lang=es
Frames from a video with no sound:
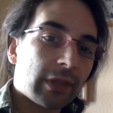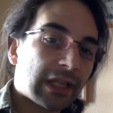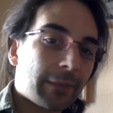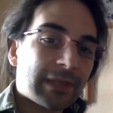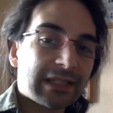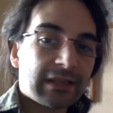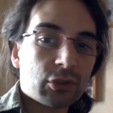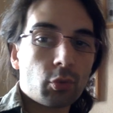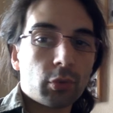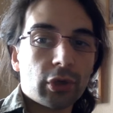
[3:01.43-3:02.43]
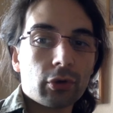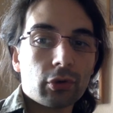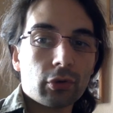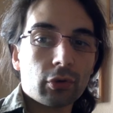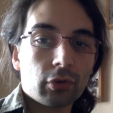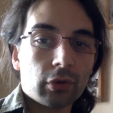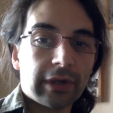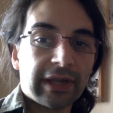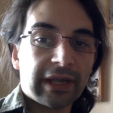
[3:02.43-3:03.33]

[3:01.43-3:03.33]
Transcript: también se descubrió eh,